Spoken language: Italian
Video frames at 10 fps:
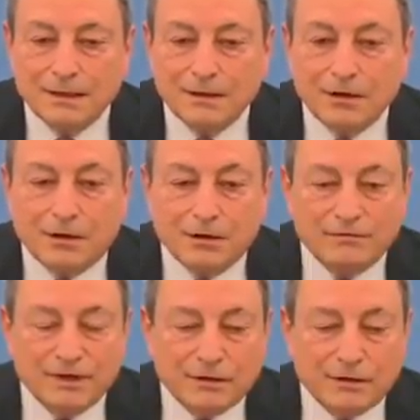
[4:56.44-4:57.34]
No, è
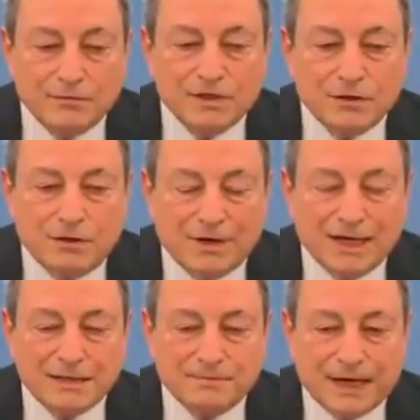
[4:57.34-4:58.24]
vero, non mi sono mai
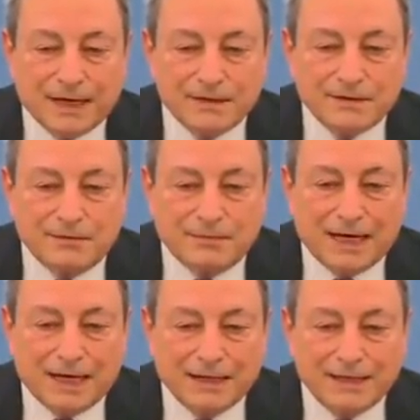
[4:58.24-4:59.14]
espresso,
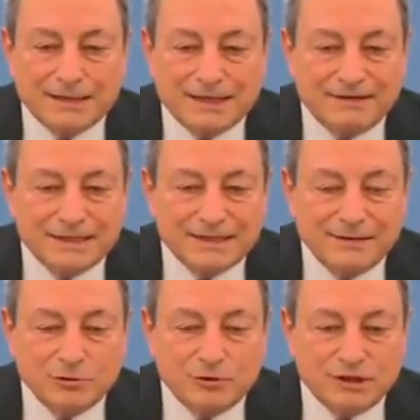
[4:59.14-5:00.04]
ma eh, se avessi
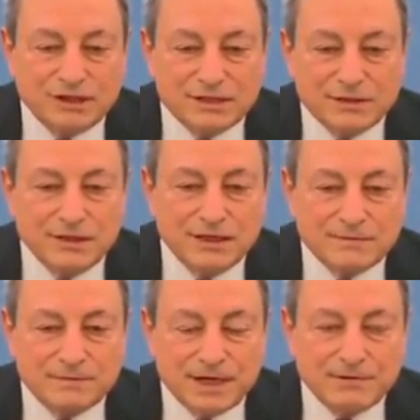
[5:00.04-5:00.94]
avuto intenzione di
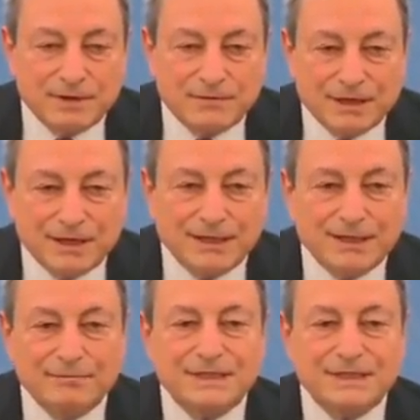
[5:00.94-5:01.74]
esprimermi eh, mi